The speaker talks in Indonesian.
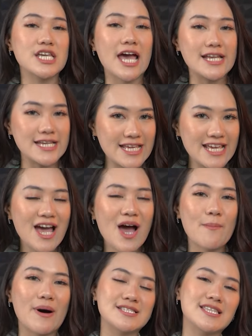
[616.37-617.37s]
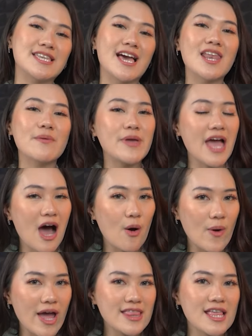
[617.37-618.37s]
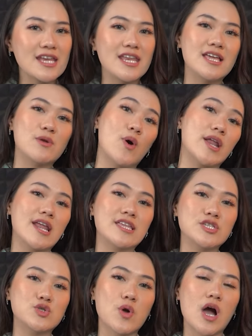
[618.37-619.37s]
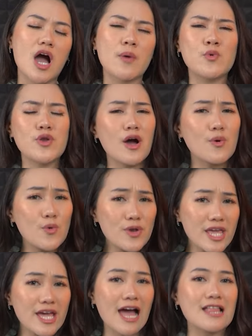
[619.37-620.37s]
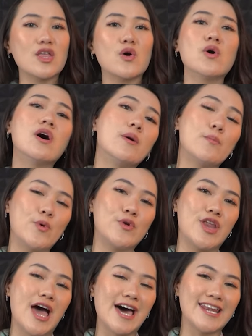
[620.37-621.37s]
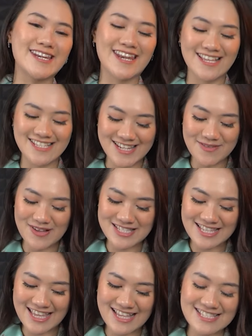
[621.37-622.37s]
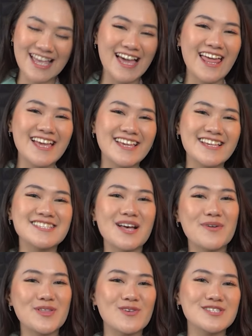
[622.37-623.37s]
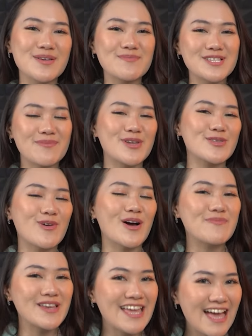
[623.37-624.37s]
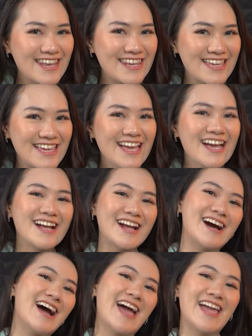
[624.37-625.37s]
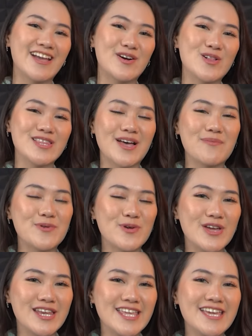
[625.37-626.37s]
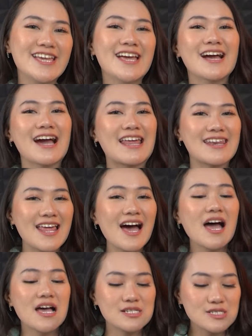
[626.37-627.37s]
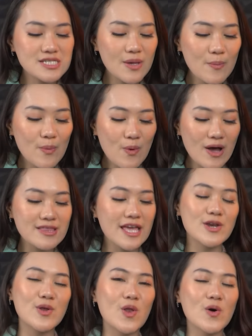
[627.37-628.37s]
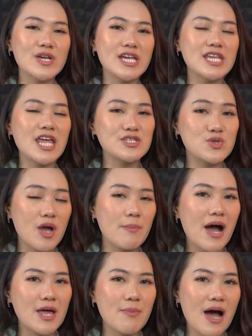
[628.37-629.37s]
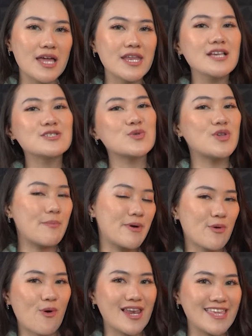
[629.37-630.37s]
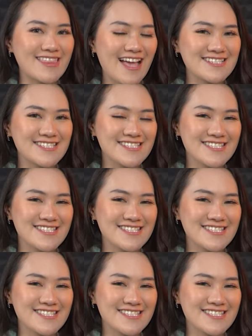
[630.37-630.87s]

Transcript: Jadi pastinya lebih awet dan warnanya juga nggak mudah kuning atau pudar. Nah jadi pastinya sekali lagi sahabat OC bisa menentukan pilihan nih ke Eiko 60 ini karena semua teknologi dan juga bahan-bahannya sudah berkualitas.